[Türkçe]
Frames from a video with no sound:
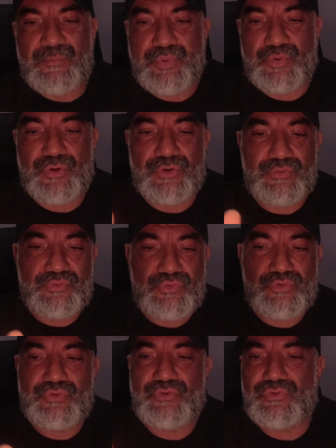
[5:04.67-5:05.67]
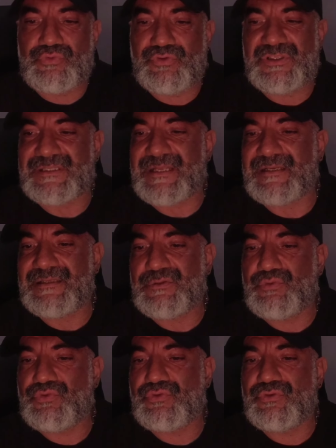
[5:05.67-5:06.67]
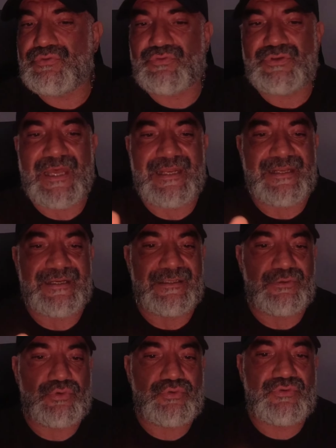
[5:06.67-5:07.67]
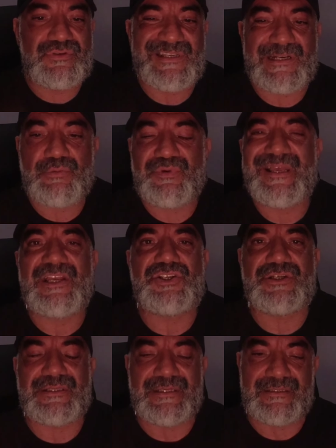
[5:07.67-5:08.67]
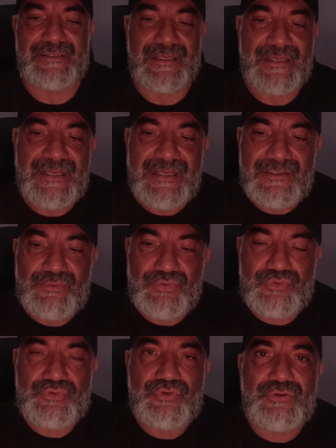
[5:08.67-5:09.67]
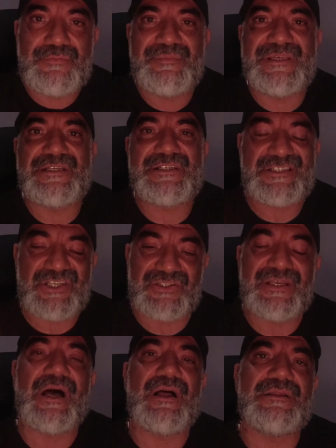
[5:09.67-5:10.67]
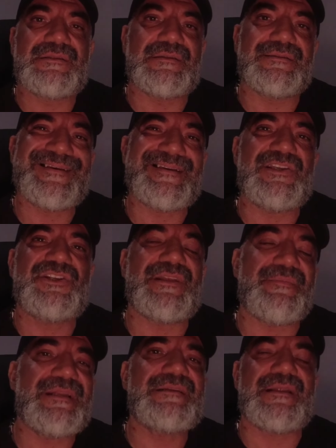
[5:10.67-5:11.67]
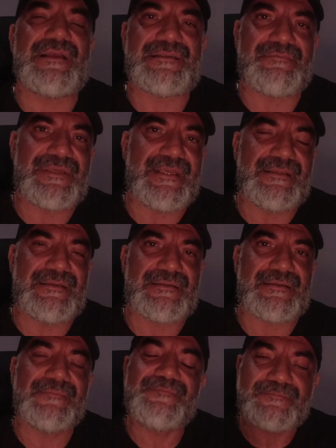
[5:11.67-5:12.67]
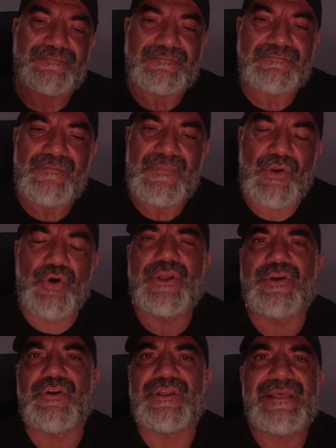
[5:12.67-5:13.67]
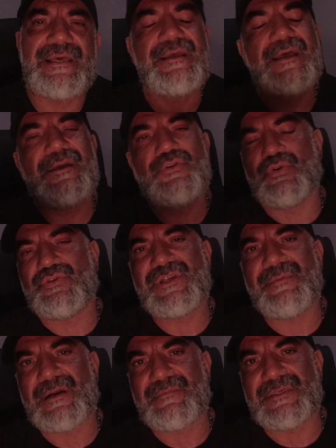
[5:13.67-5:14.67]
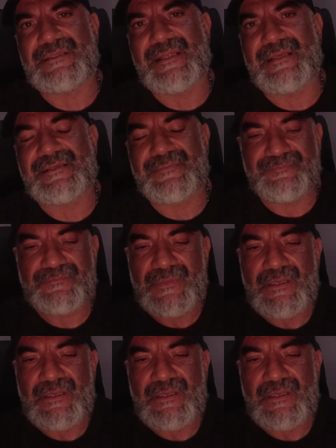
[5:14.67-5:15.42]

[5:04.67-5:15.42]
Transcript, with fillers: bunu düzgün rutinlerde, düzgün ritüellerde, düzgün seremoni eşliklerinde, düzgün bir çatı altında işlemeniz lazım kendinizi. Ona göre de yolunuza bakmanız lazım.